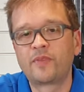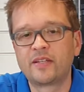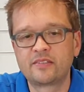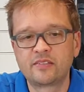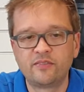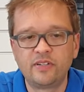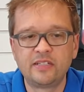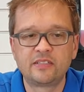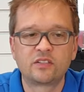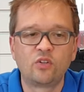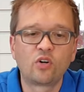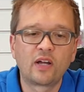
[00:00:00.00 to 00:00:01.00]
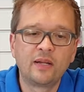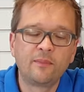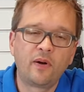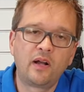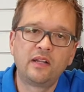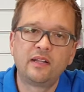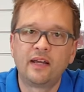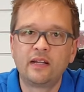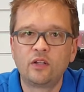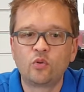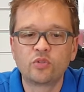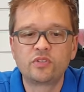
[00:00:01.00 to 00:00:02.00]
dass wenn es doch einmal in
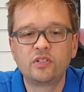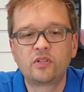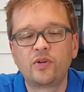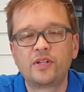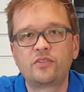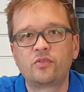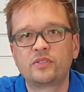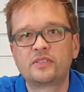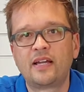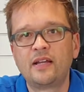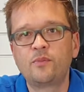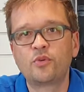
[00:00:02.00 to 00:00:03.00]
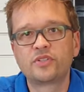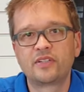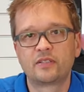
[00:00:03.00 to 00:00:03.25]
einer Notsituation sein muss,